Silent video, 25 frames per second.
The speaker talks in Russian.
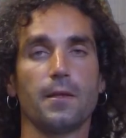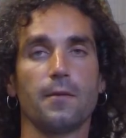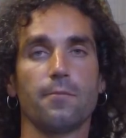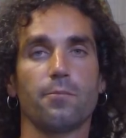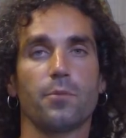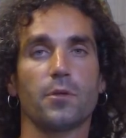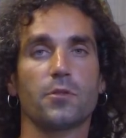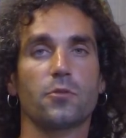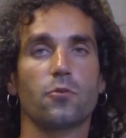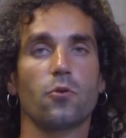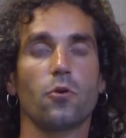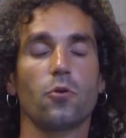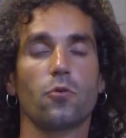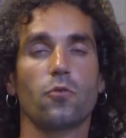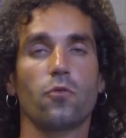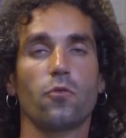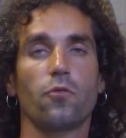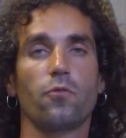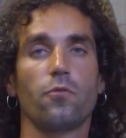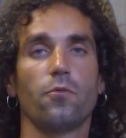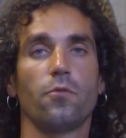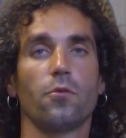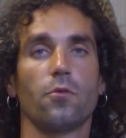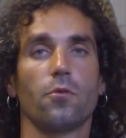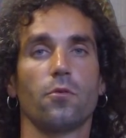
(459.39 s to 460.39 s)
Поскольку
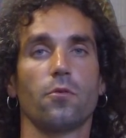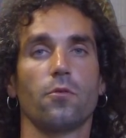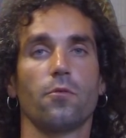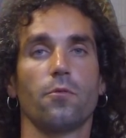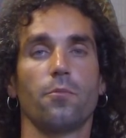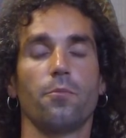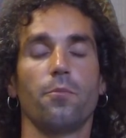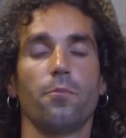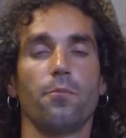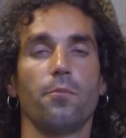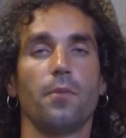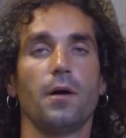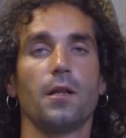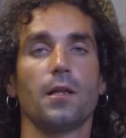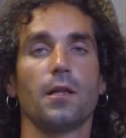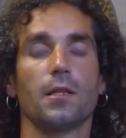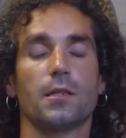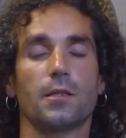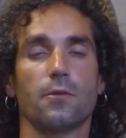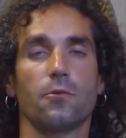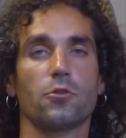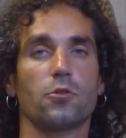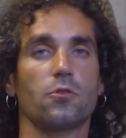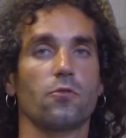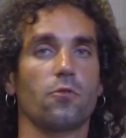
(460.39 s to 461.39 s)
э, мало
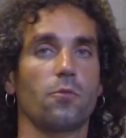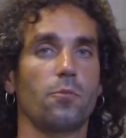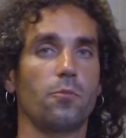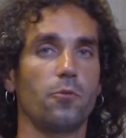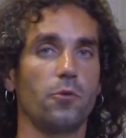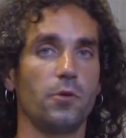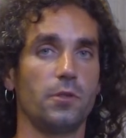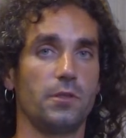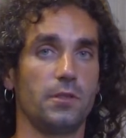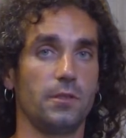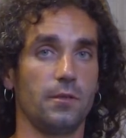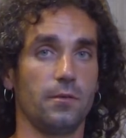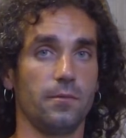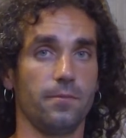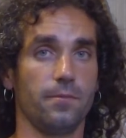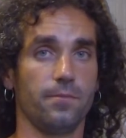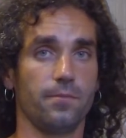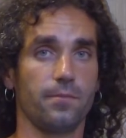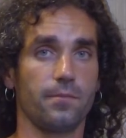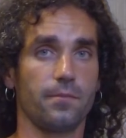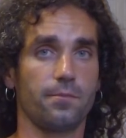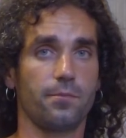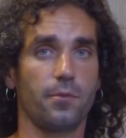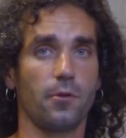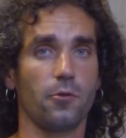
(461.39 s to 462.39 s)
того, что вы будете
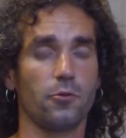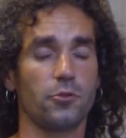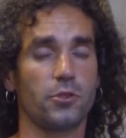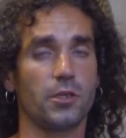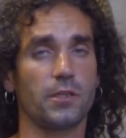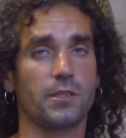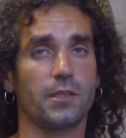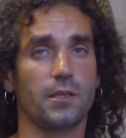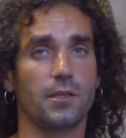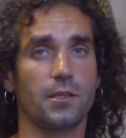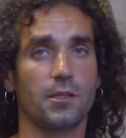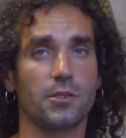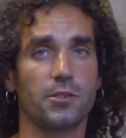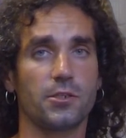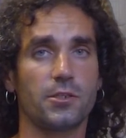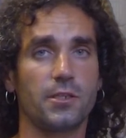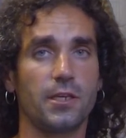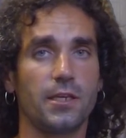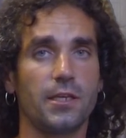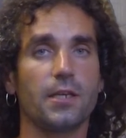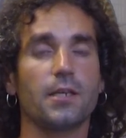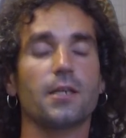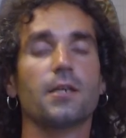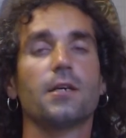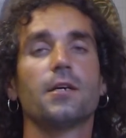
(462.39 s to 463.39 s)
получать
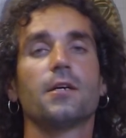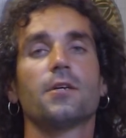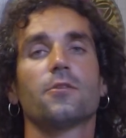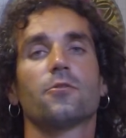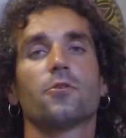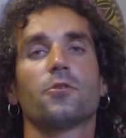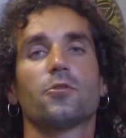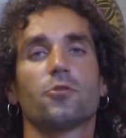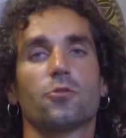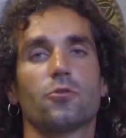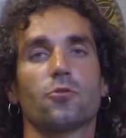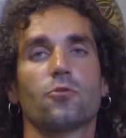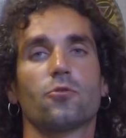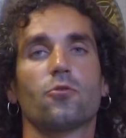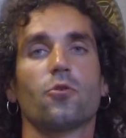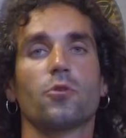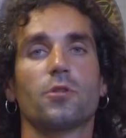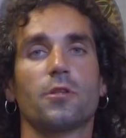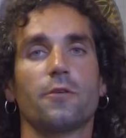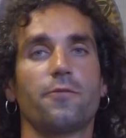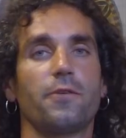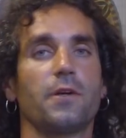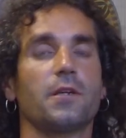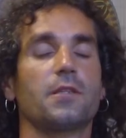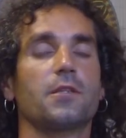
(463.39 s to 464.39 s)
охлаждение, то есть тот
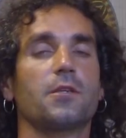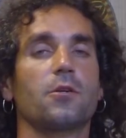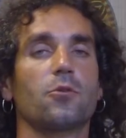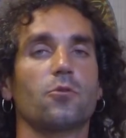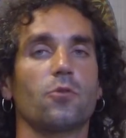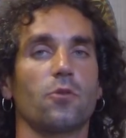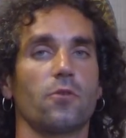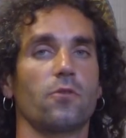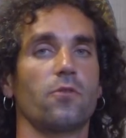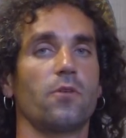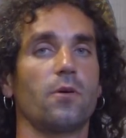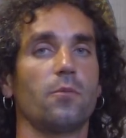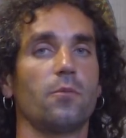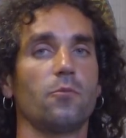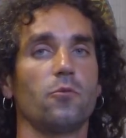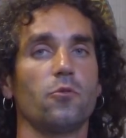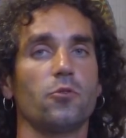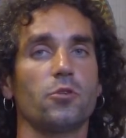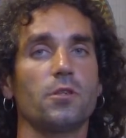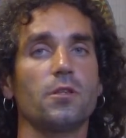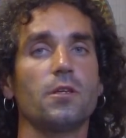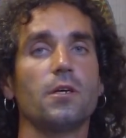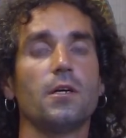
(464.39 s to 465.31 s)
эффект, который вам нужен,